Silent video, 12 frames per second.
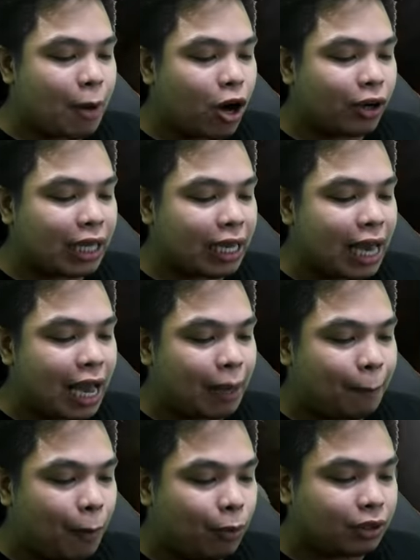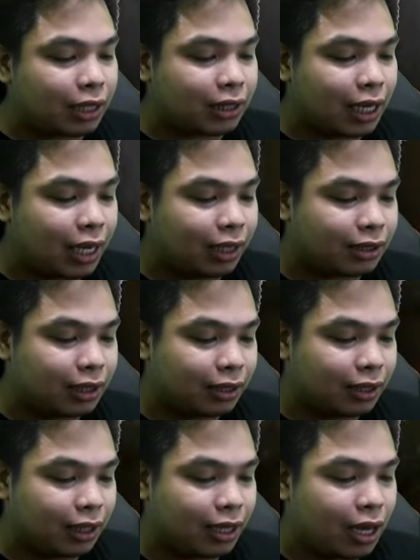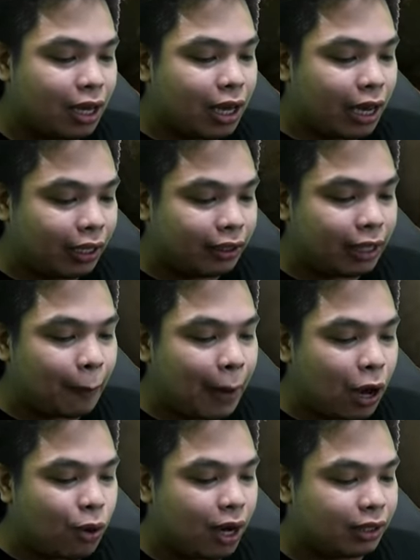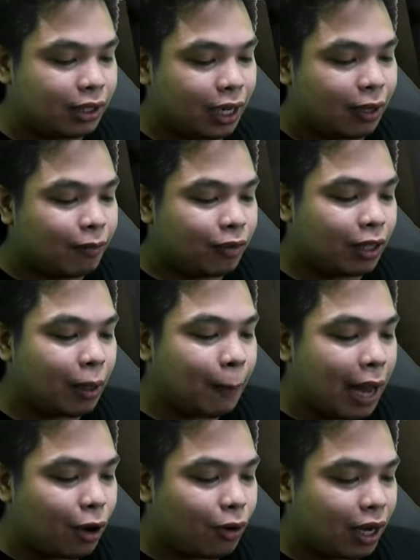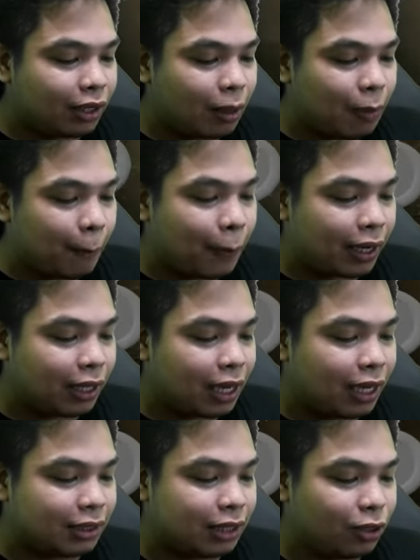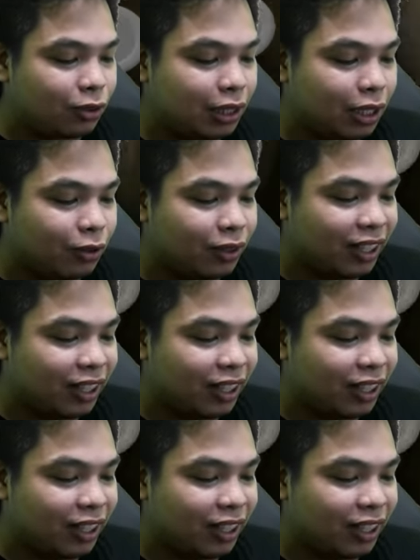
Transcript: mo akong yayain pumunta sa langit, Landrina. Ay, hindi pa ako handa. Hindi pa ako handa magpakilala sa iyong ninong.